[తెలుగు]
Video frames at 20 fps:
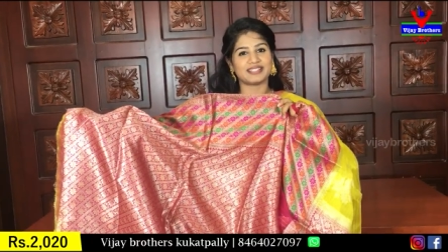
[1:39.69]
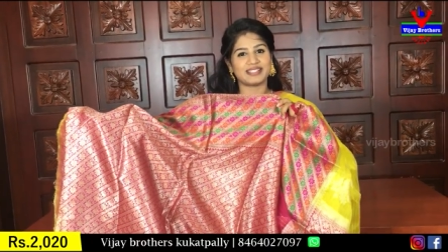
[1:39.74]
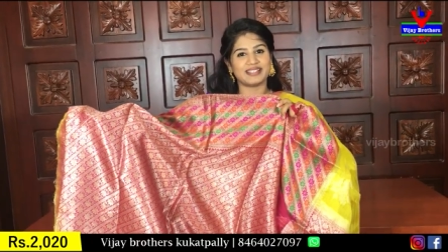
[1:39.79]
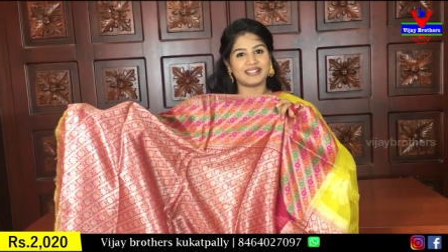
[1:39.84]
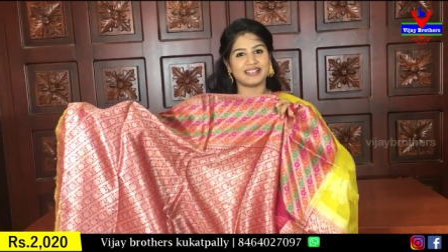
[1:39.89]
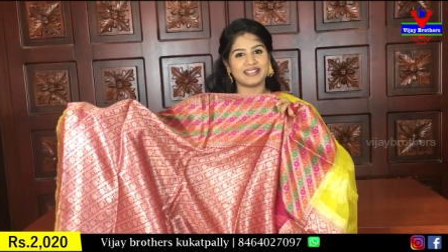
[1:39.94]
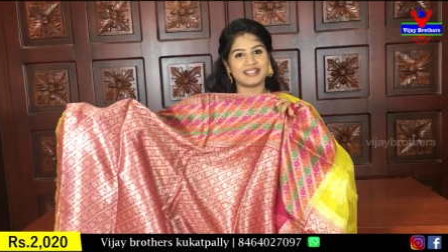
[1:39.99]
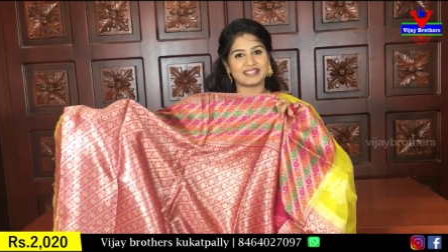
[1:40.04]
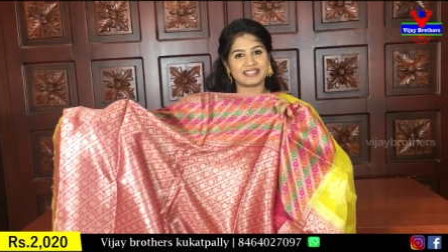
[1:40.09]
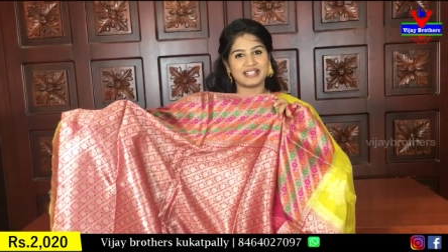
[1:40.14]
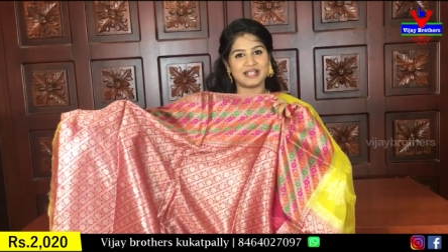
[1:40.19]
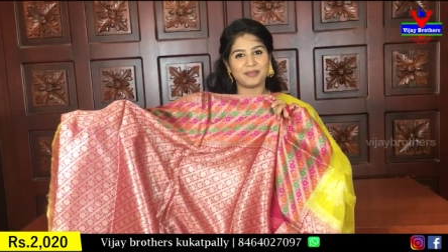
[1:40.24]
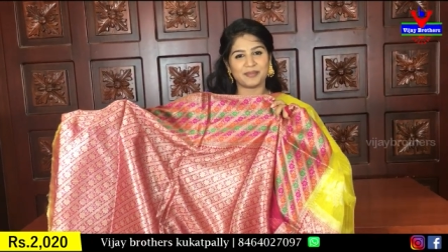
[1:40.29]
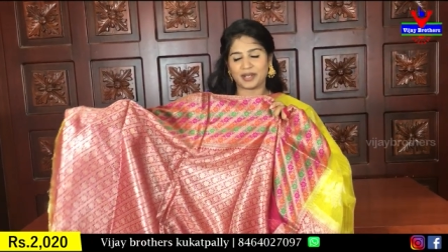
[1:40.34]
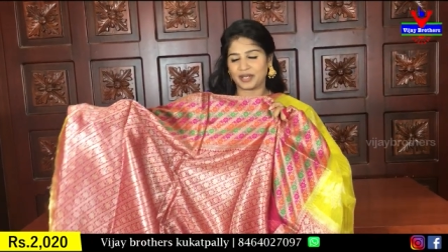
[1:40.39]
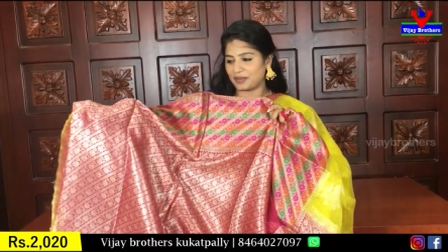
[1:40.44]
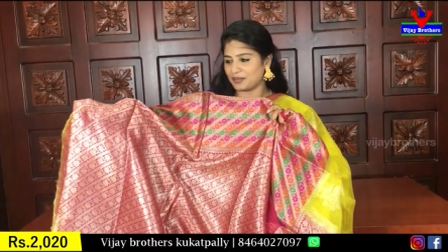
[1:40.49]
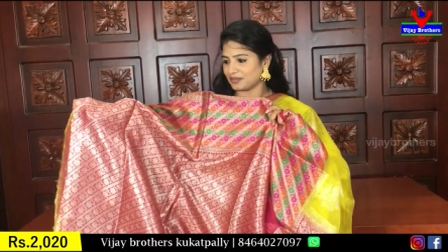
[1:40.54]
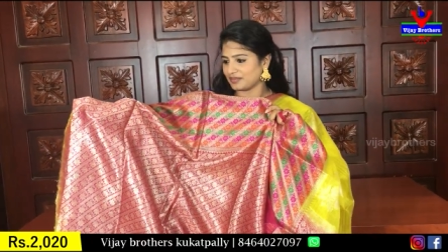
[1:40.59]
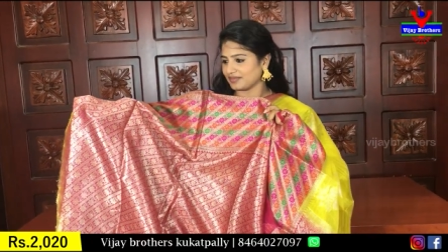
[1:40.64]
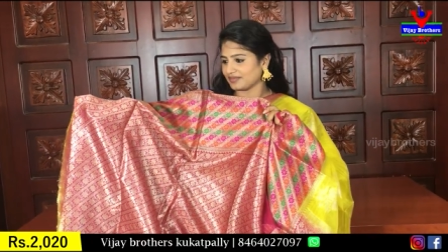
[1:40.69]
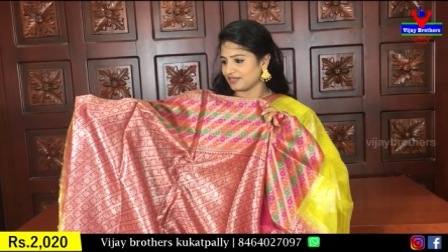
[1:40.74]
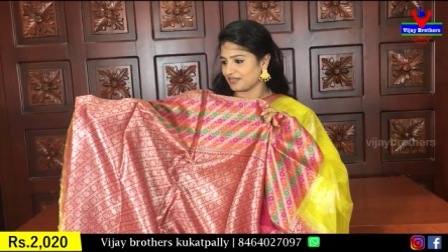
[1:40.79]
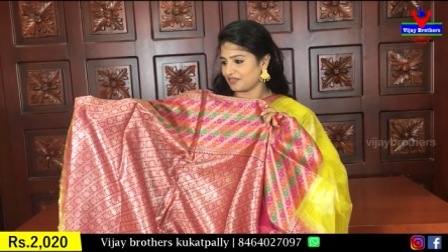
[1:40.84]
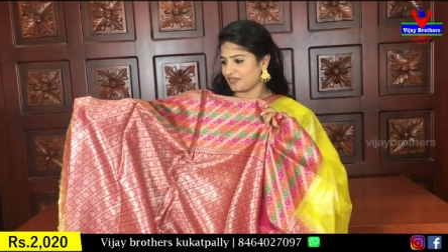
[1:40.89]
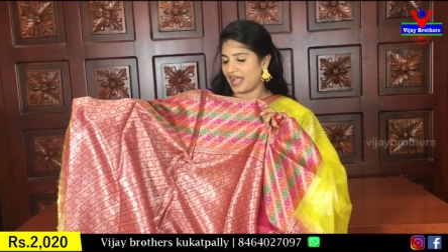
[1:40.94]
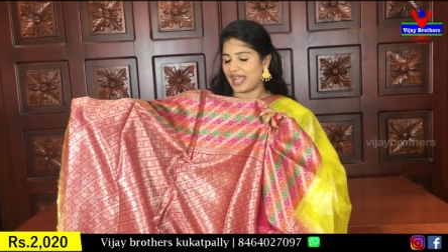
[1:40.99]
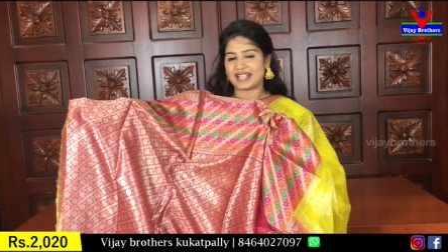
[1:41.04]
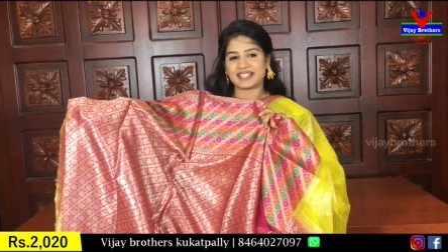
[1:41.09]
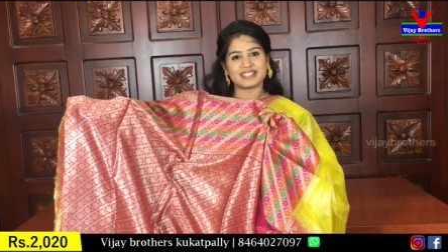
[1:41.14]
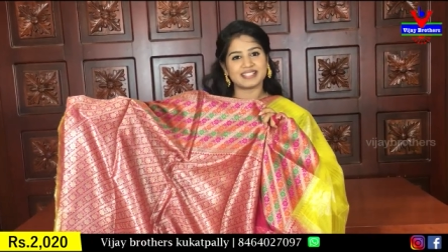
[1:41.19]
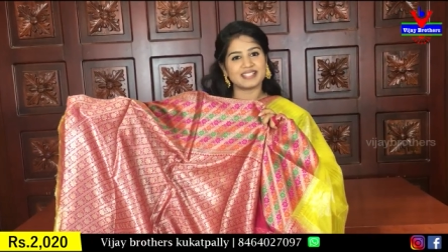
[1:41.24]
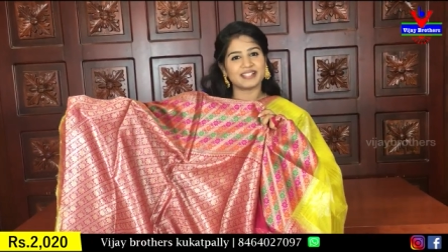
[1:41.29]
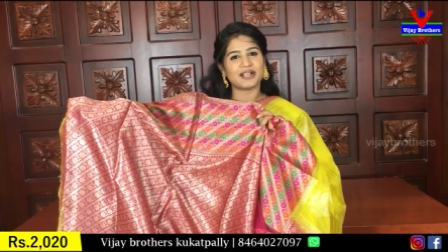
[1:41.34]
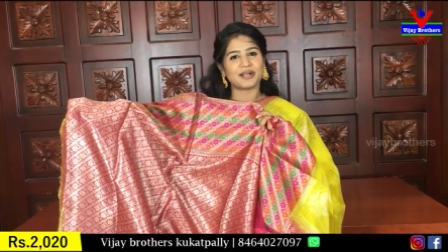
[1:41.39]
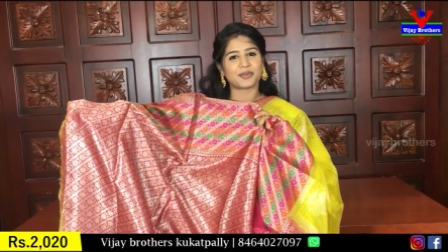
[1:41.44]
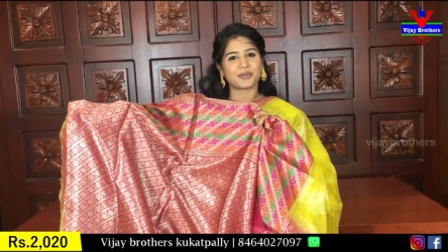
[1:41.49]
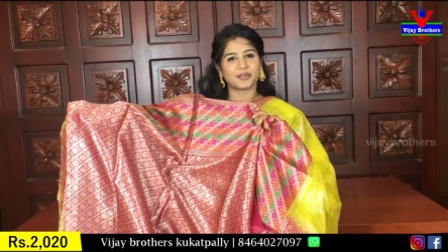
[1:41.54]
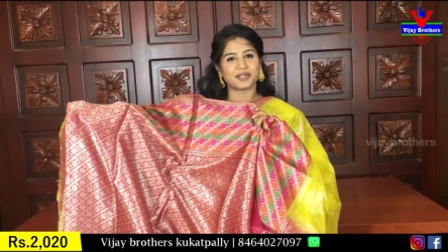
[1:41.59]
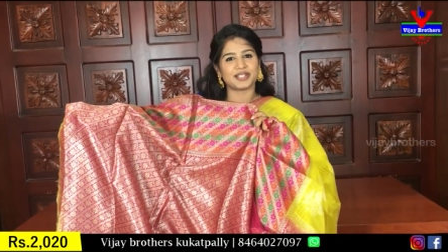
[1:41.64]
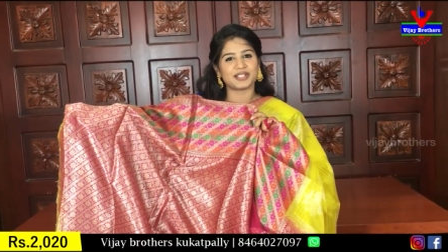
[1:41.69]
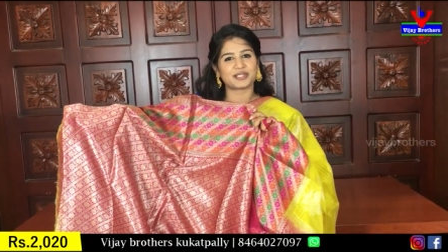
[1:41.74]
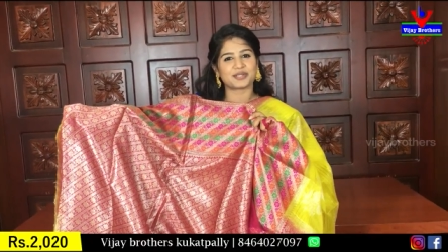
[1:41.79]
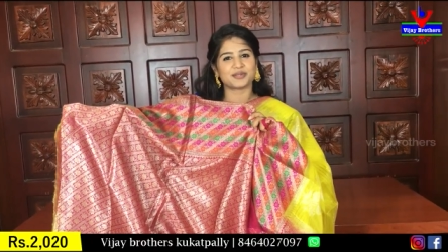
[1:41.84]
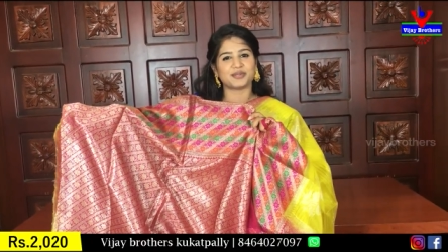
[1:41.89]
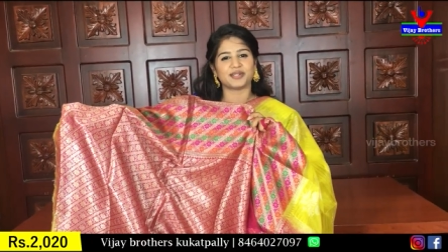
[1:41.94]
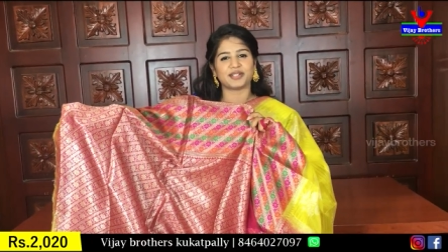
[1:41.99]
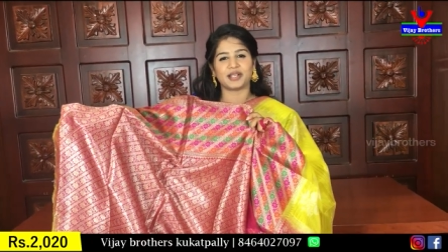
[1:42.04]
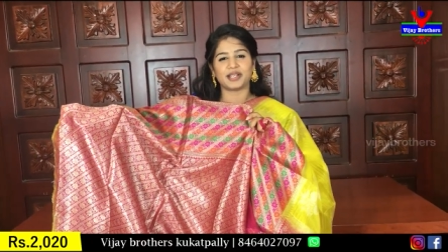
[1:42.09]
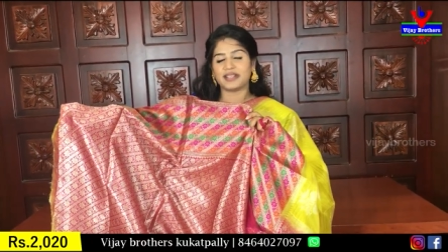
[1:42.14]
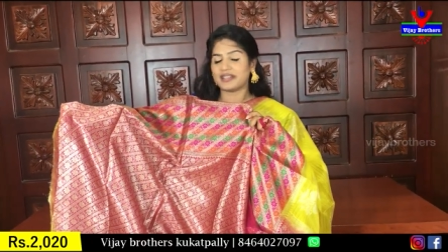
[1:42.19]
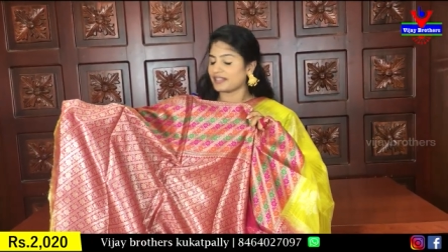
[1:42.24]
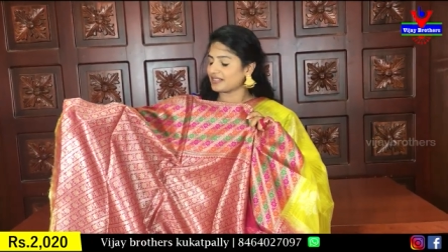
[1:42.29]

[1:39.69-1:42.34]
సీరియస్లీ మనం ఫ్యాన్సీగా కుట్టించుకుంటే